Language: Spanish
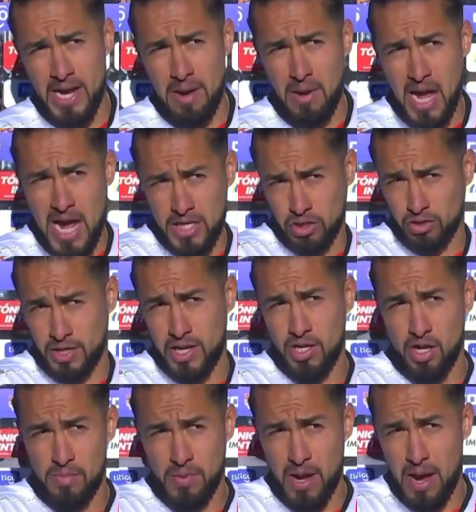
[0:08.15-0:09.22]
su técnico puede
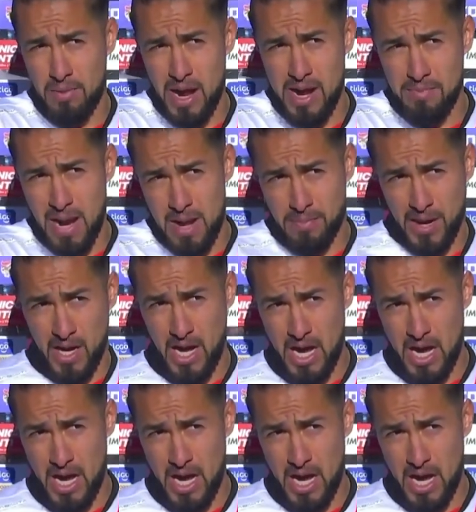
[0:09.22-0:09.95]
hablar mal para,